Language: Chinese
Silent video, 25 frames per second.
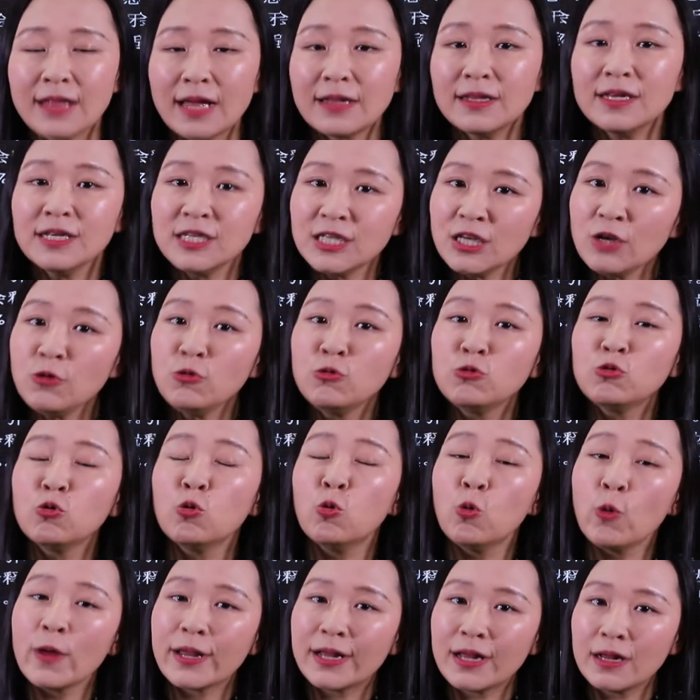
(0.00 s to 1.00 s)
它的信誉度
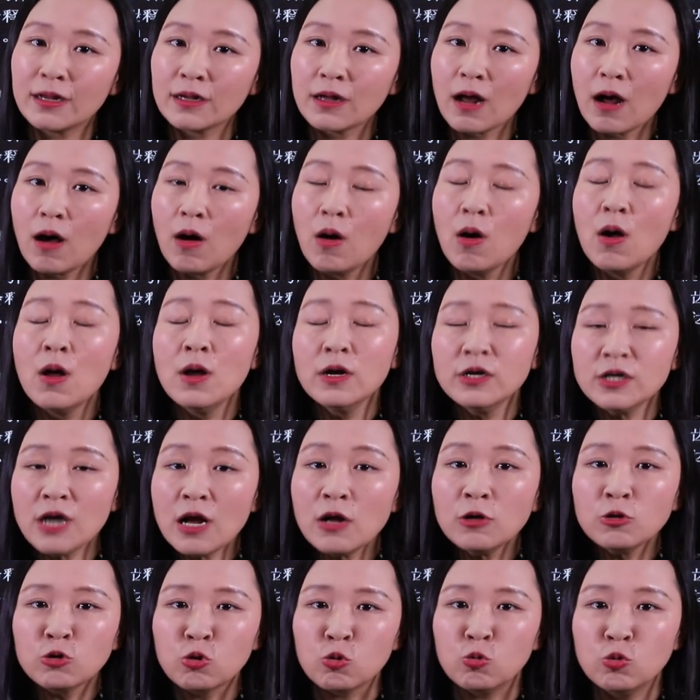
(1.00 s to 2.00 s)
会更高，
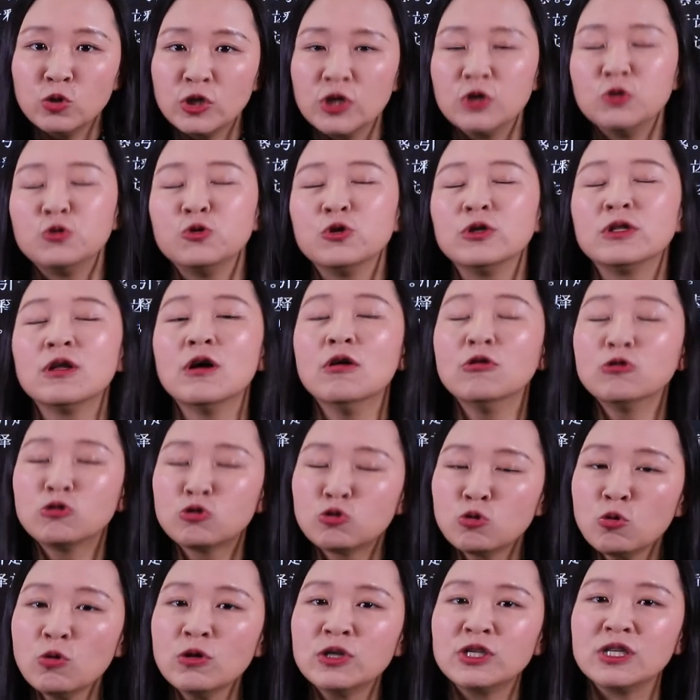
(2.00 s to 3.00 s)
让读者觉得
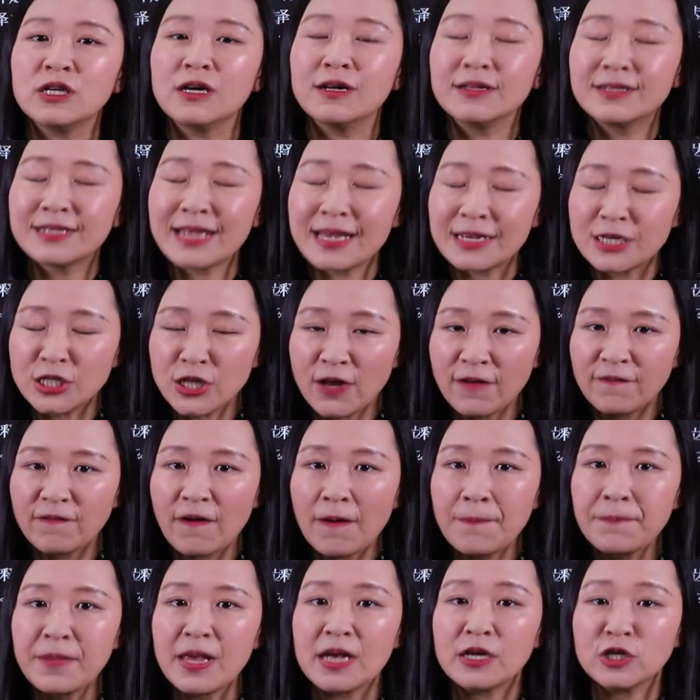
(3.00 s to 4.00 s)
作者在这
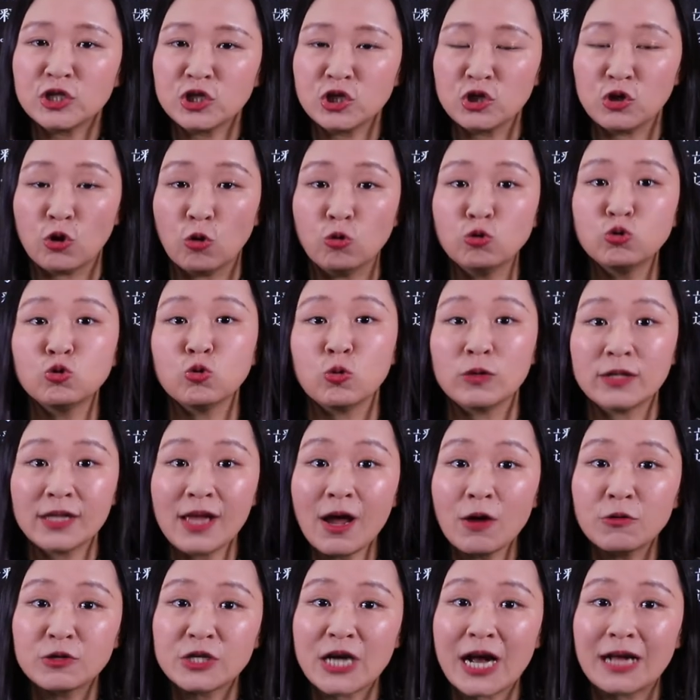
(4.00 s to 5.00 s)
方面是有所
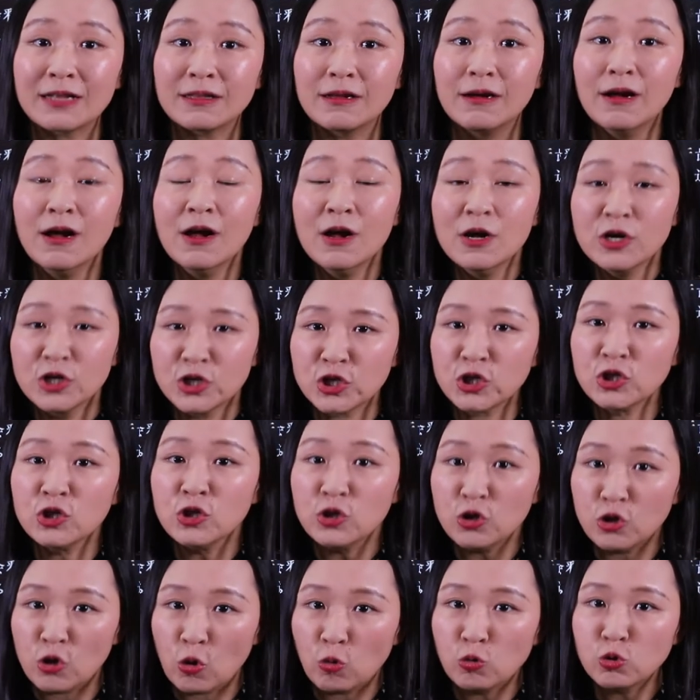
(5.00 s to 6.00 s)
调查的，是
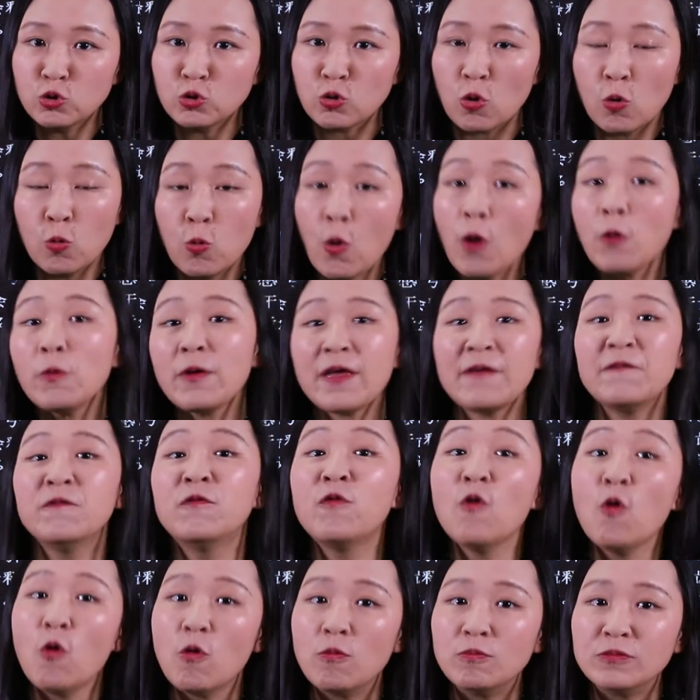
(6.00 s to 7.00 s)
有所 well
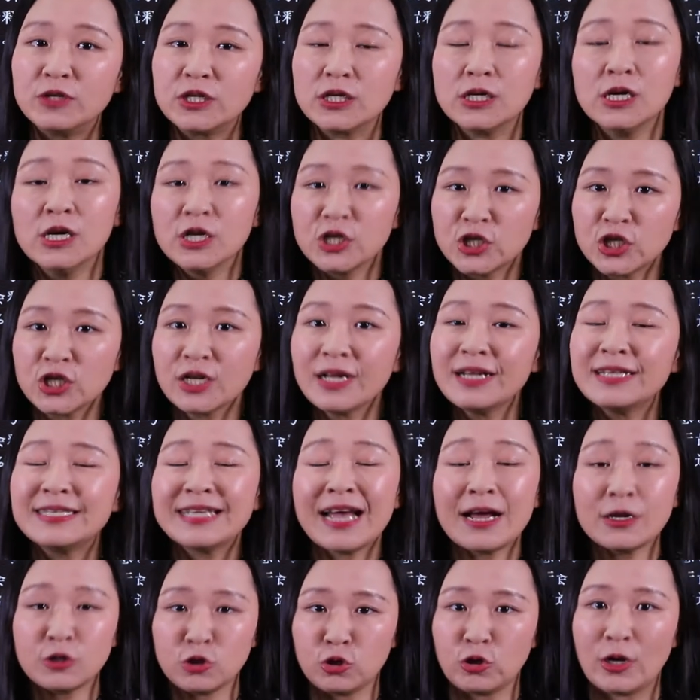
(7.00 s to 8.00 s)
informed，是更
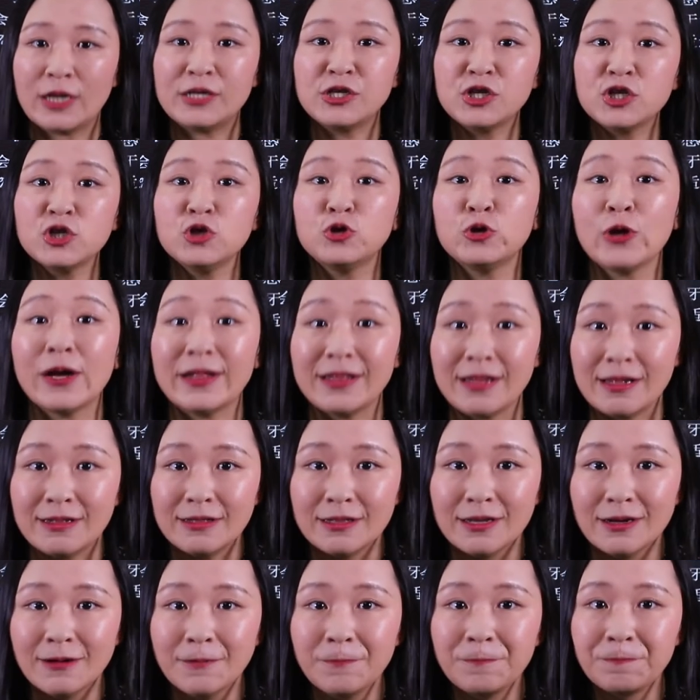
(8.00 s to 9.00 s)
加全知全能
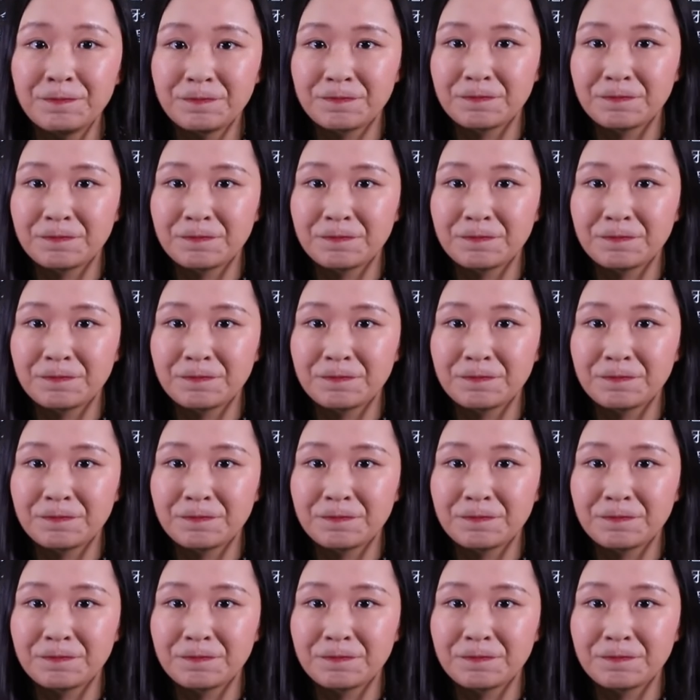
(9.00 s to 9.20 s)
的。